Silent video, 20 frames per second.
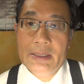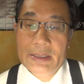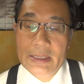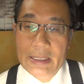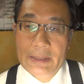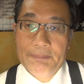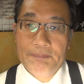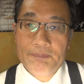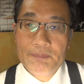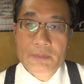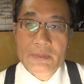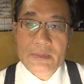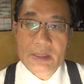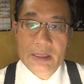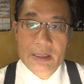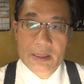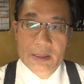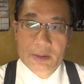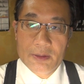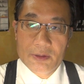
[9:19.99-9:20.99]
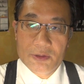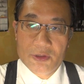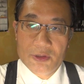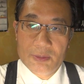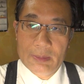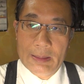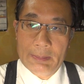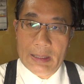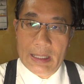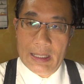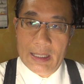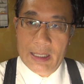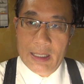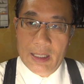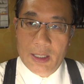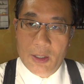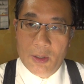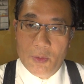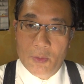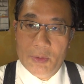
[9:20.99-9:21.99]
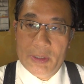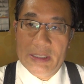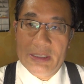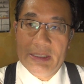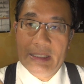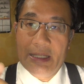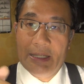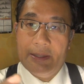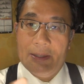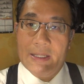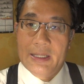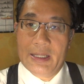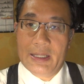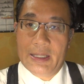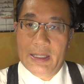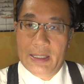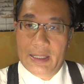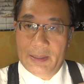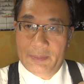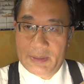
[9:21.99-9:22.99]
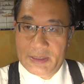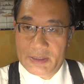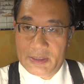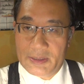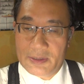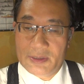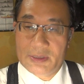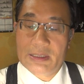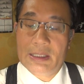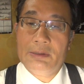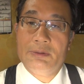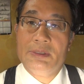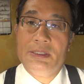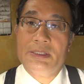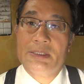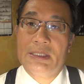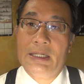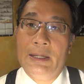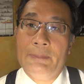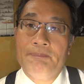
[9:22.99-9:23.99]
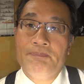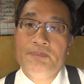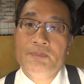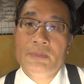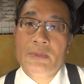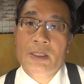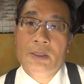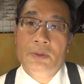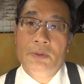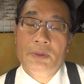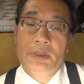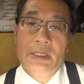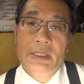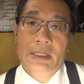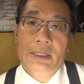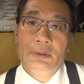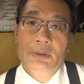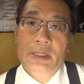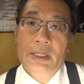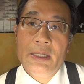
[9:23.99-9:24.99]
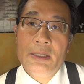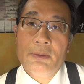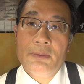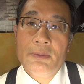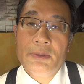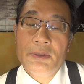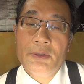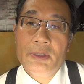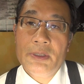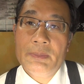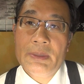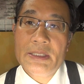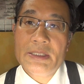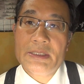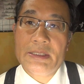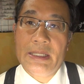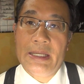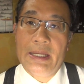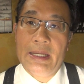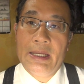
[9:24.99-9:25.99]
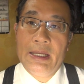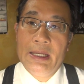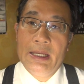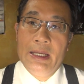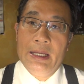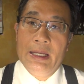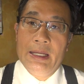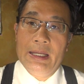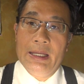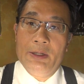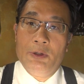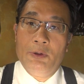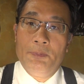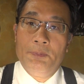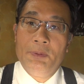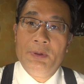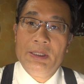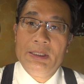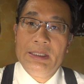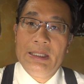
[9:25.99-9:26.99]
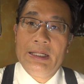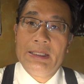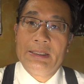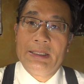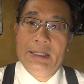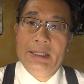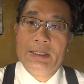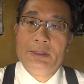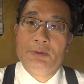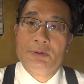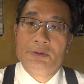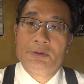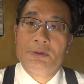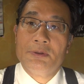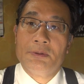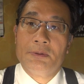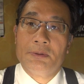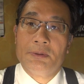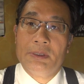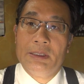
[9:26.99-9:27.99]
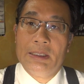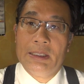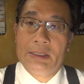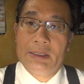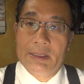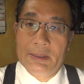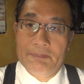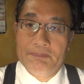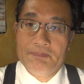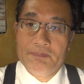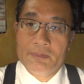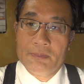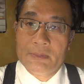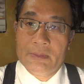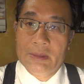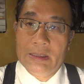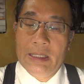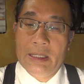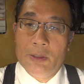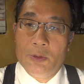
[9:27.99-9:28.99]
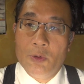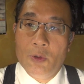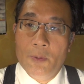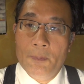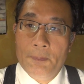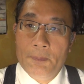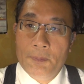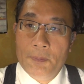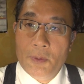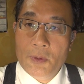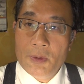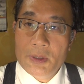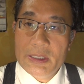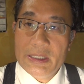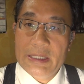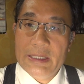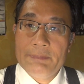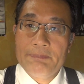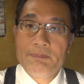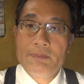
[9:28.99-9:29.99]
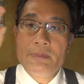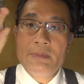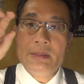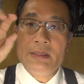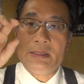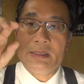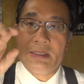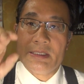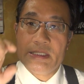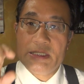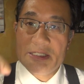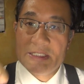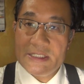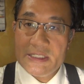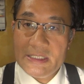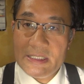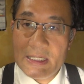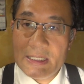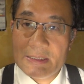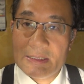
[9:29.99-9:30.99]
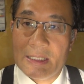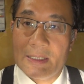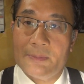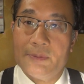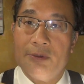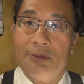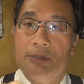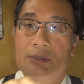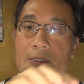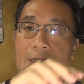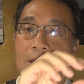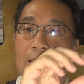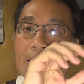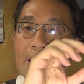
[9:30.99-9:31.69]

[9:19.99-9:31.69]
でそのまま降りて恵比寿に使うんですがこの計画の変更によりまして、え六本木に新たな駅を作ることになってで六本木西麻布